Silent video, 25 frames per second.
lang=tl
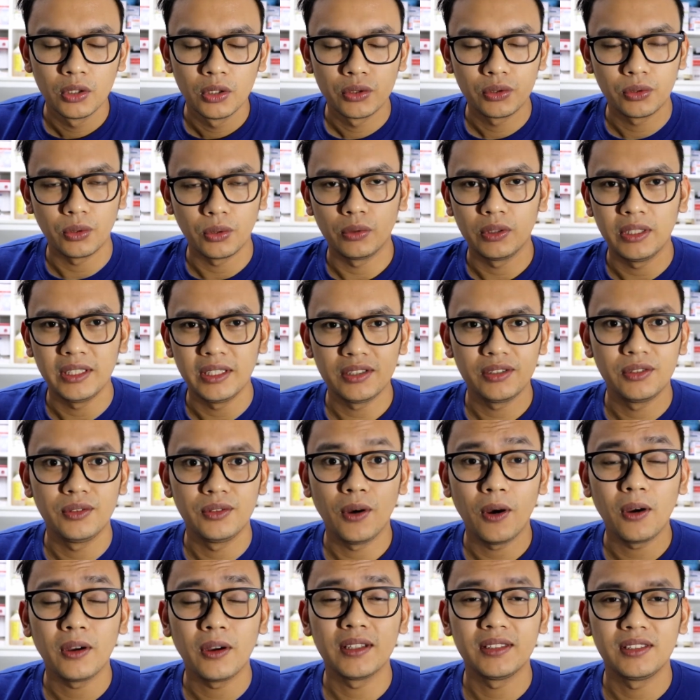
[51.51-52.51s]
So this
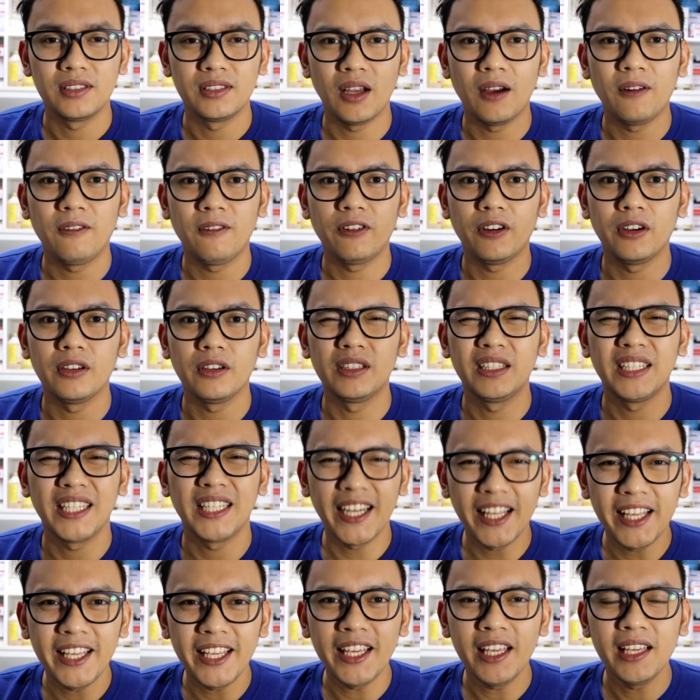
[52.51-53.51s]
dog suffered
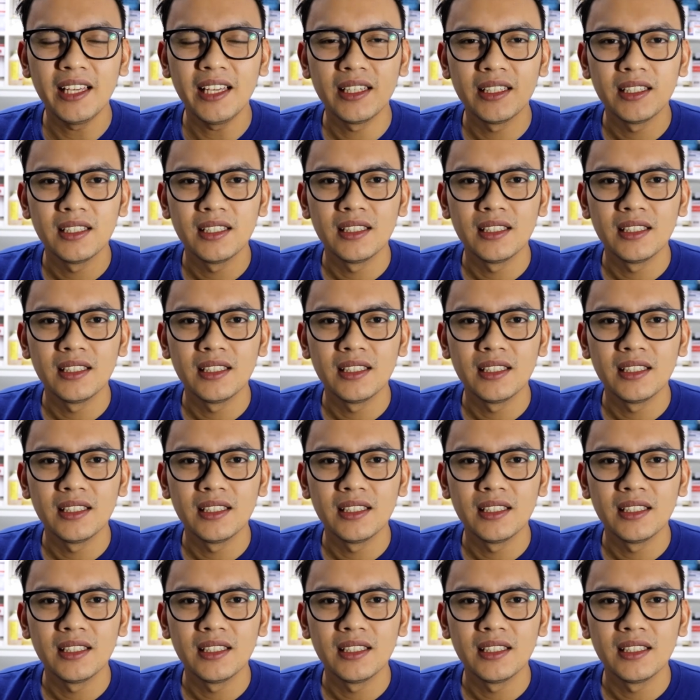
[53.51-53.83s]
3